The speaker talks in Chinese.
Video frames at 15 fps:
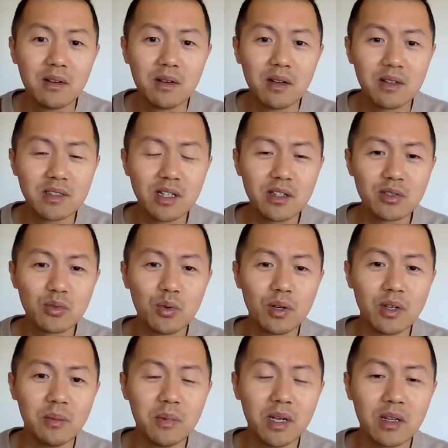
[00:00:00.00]
个厕所
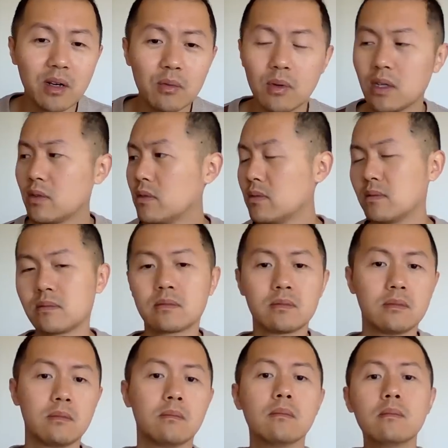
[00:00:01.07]
里面的，我
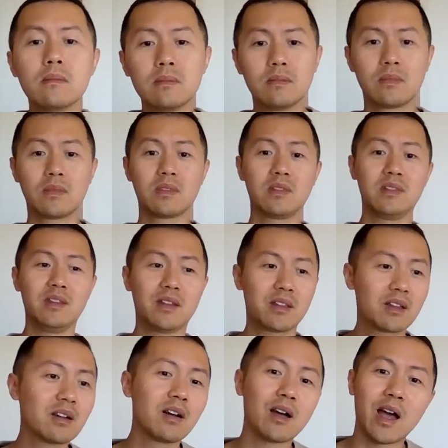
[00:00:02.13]
你
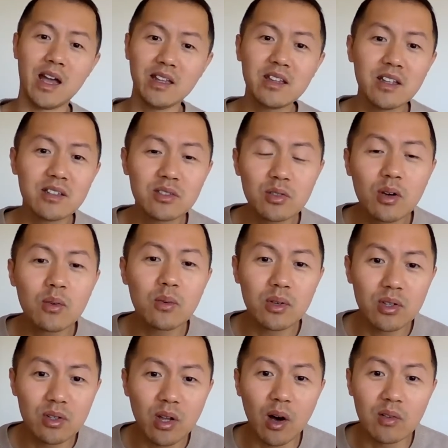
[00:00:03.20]
这个还听中国
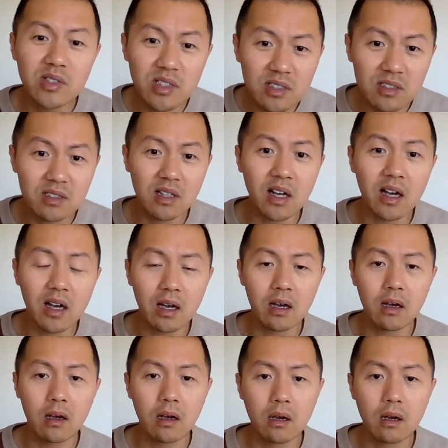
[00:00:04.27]
去投资啊？